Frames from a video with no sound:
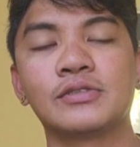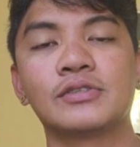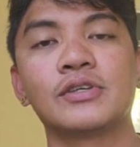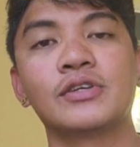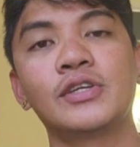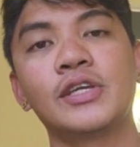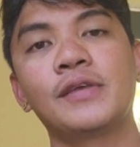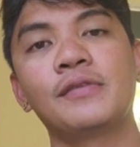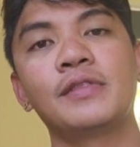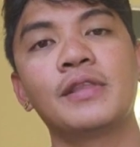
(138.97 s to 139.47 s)
So
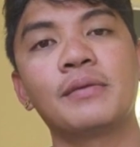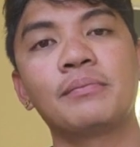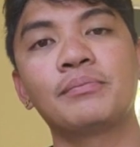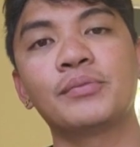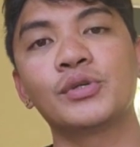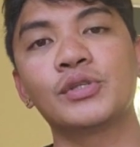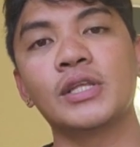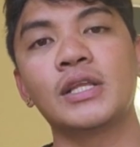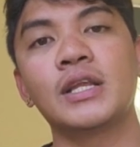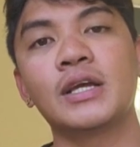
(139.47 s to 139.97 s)
yan lang
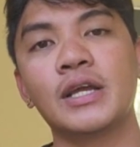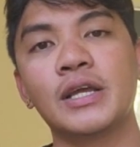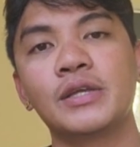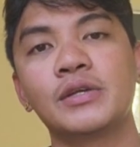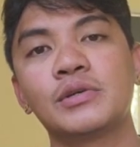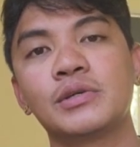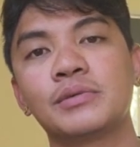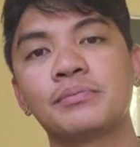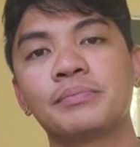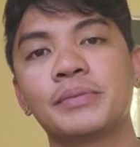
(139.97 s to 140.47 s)
po talaga
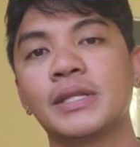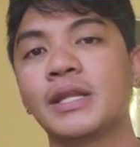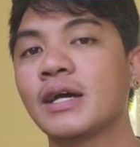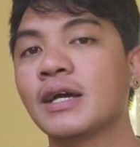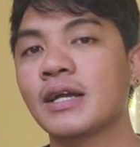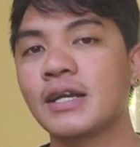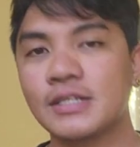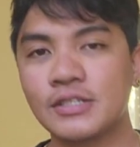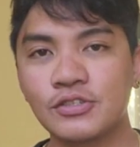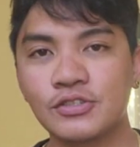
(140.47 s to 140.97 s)
yung
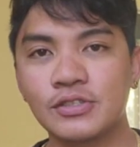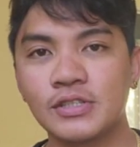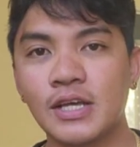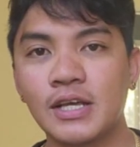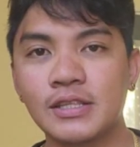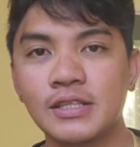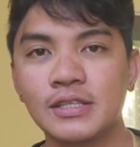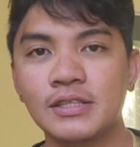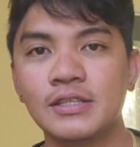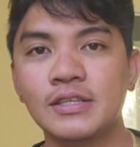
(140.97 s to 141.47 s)
pinagastos
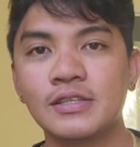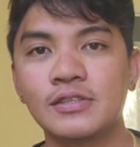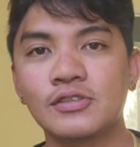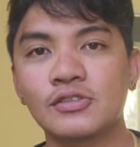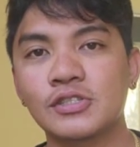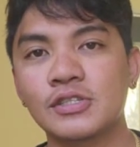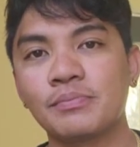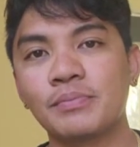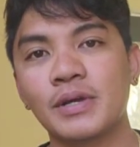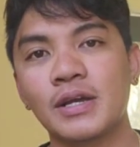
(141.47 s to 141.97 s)
natin
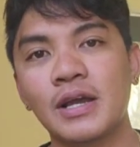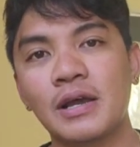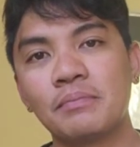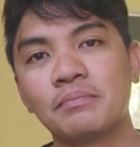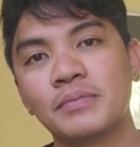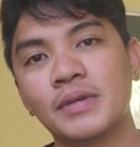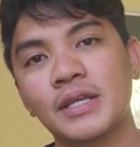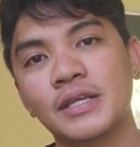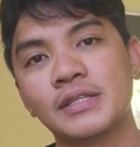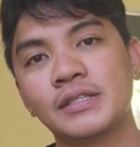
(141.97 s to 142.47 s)
dito sa
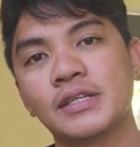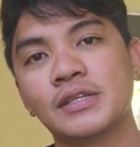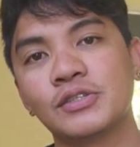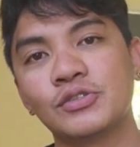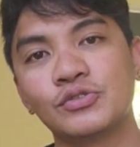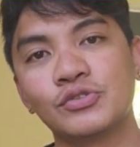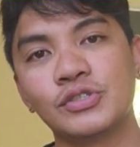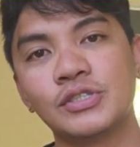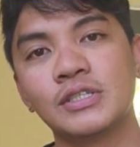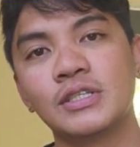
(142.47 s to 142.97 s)
pag-apply
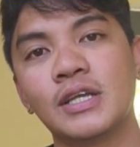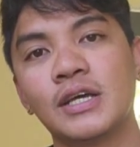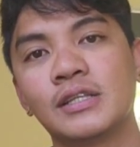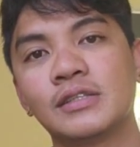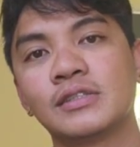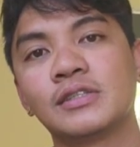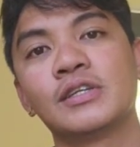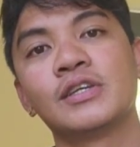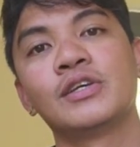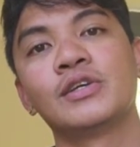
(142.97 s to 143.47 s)
ng New
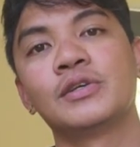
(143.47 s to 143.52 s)
Zealand.